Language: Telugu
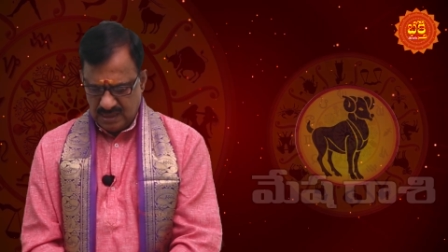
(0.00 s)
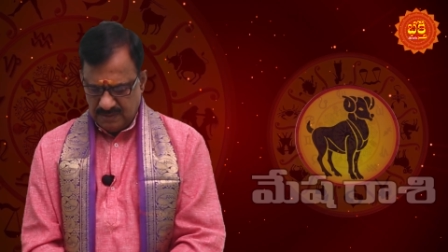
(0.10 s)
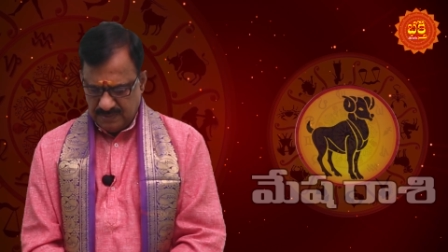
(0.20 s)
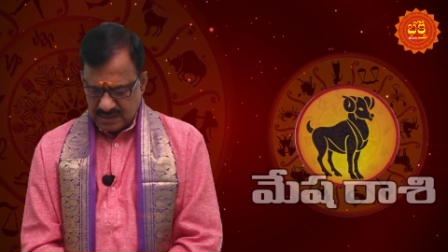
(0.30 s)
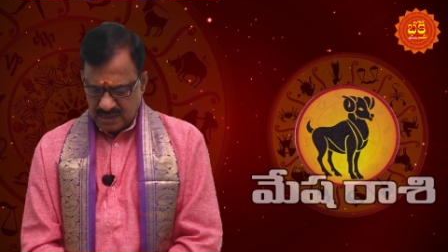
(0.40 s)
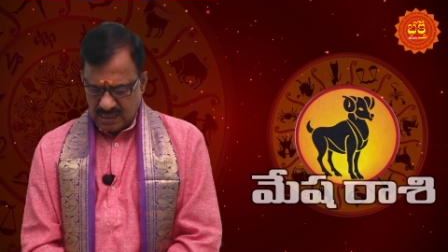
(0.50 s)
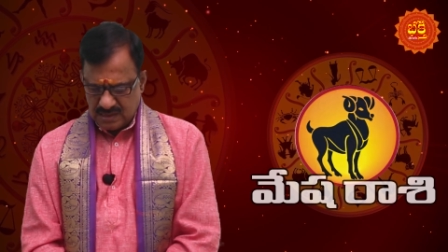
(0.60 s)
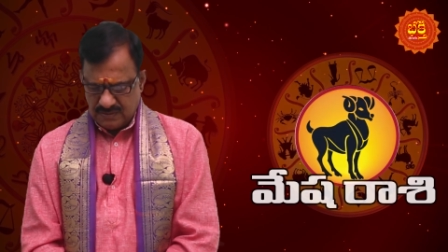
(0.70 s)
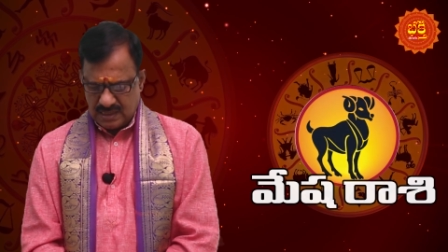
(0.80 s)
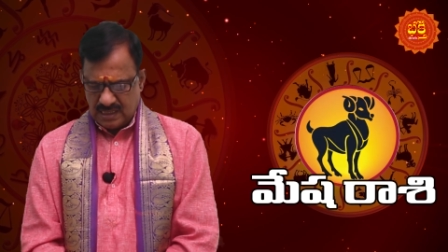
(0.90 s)
ఈ
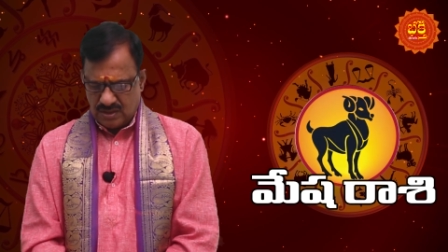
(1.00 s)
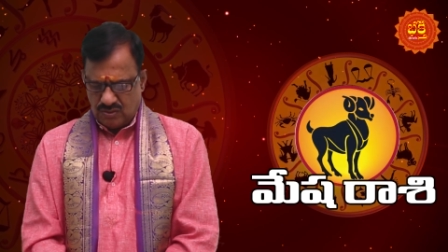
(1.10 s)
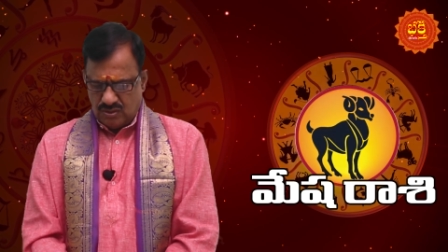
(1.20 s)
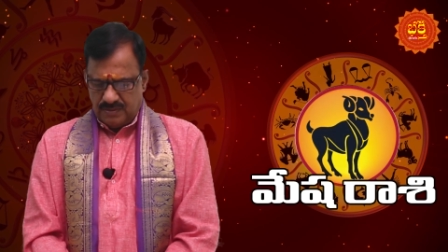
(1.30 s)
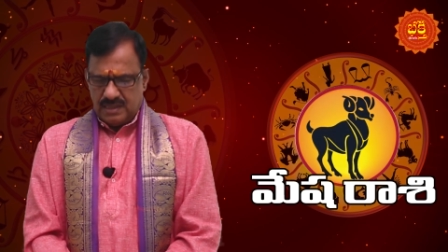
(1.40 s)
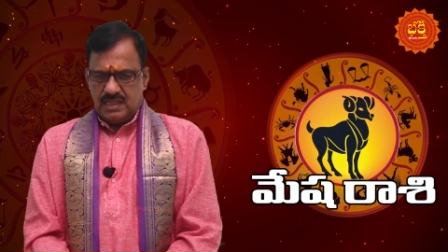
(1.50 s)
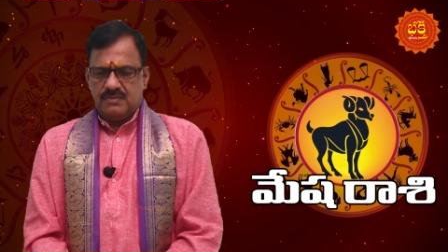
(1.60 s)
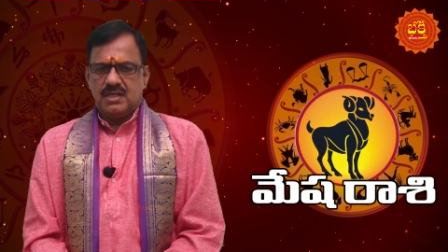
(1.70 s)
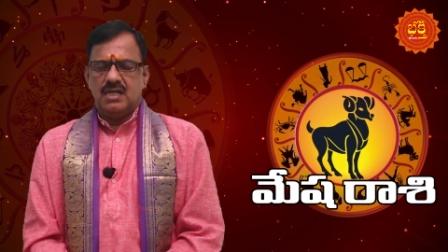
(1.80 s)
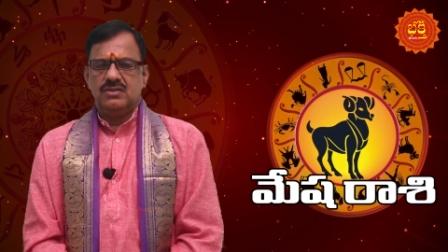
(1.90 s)
మేషరాశి వారికి అనుకూలమైన
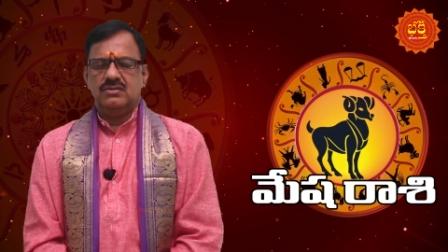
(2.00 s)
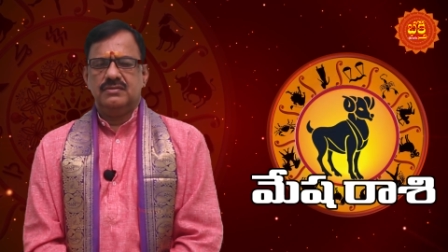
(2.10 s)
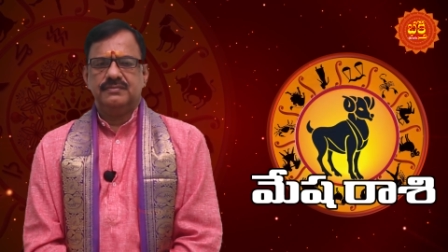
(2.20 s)
దినం కాదు